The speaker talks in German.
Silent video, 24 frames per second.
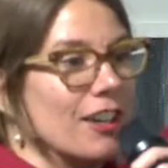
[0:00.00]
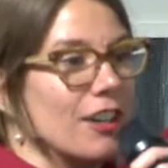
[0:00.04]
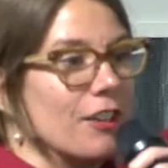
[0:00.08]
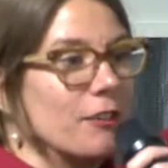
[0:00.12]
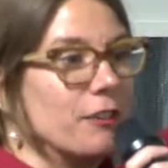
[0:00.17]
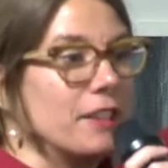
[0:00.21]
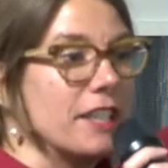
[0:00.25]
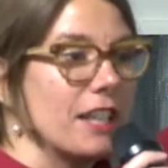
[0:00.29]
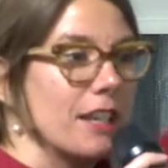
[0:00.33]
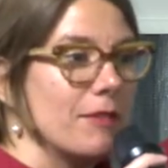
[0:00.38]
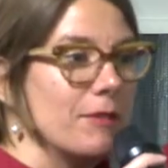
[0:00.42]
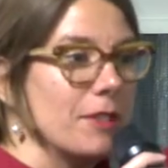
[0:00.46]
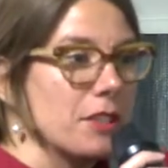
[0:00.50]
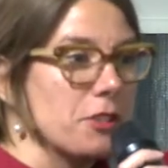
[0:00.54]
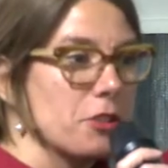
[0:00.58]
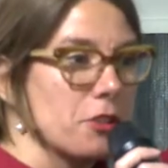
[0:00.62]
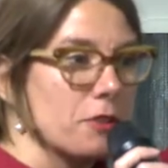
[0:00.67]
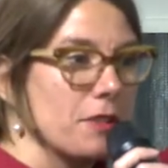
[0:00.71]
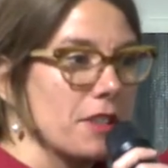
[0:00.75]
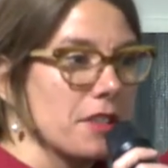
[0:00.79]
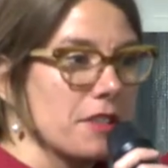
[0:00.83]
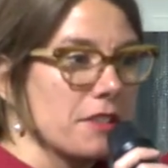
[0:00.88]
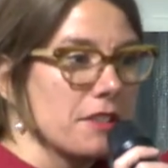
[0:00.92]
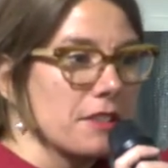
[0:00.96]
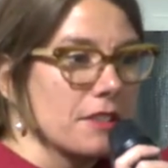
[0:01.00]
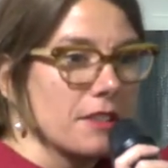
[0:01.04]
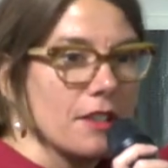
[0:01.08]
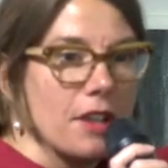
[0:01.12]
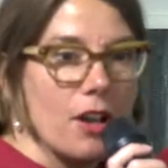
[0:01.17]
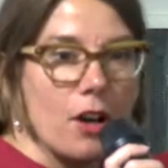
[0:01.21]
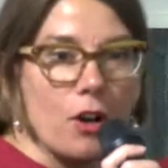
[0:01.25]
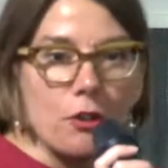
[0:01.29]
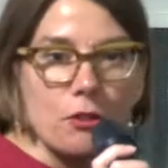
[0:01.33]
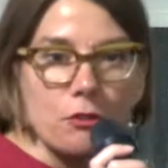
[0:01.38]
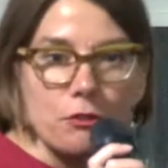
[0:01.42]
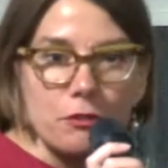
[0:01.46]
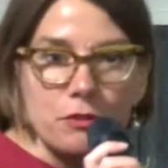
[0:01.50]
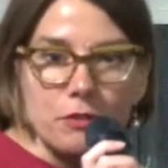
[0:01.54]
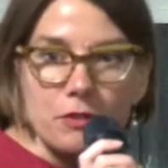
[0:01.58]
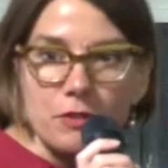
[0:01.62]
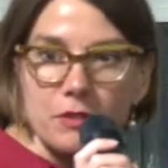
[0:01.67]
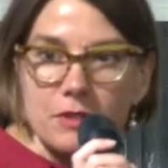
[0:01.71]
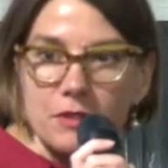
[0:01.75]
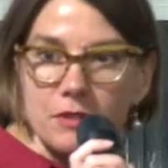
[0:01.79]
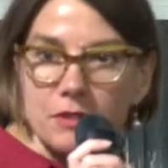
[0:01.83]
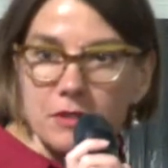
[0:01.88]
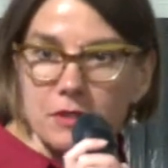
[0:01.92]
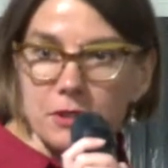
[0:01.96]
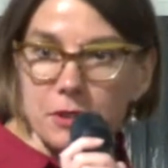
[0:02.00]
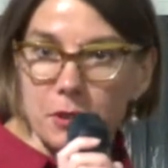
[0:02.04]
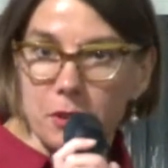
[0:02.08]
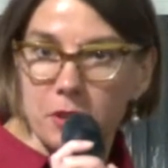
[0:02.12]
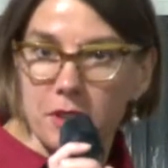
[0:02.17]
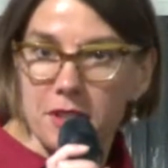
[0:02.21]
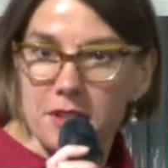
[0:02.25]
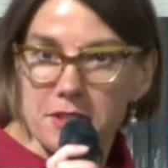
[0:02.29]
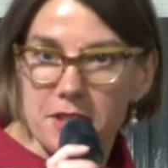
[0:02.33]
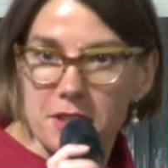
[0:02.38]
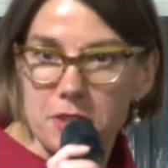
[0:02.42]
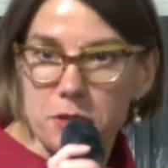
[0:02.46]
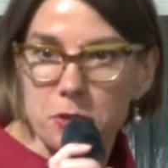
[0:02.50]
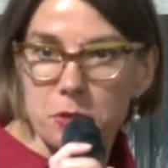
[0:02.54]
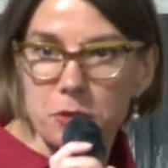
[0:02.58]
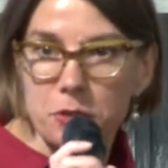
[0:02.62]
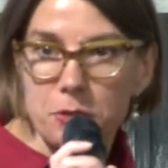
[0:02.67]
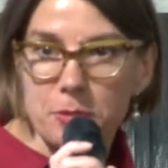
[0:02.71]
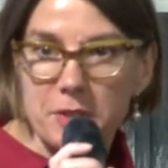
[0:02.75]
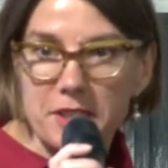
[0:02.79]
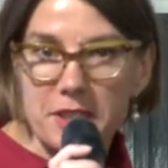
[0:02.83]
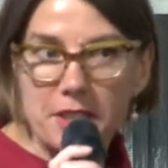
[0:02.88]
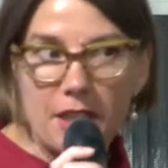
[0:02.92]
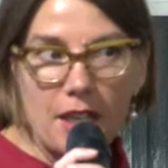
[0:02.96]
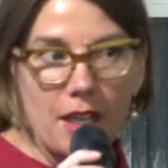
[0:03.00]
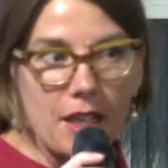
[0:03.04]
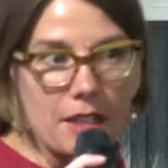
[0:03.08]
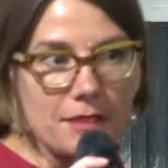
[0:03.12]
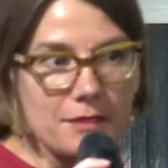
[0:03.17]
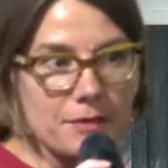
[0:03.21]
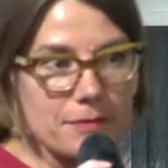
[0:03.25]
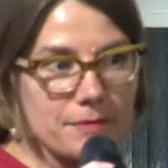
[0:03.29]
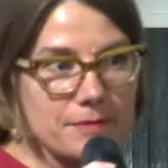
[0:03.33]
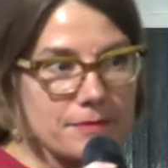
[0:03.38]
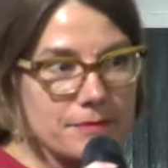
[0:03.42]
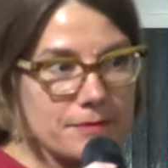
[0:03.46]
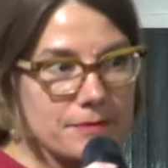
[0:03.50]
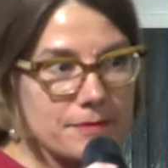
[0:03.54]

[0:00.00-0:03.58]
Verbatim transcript: wie kann man sowas auf die Organisation übertragen?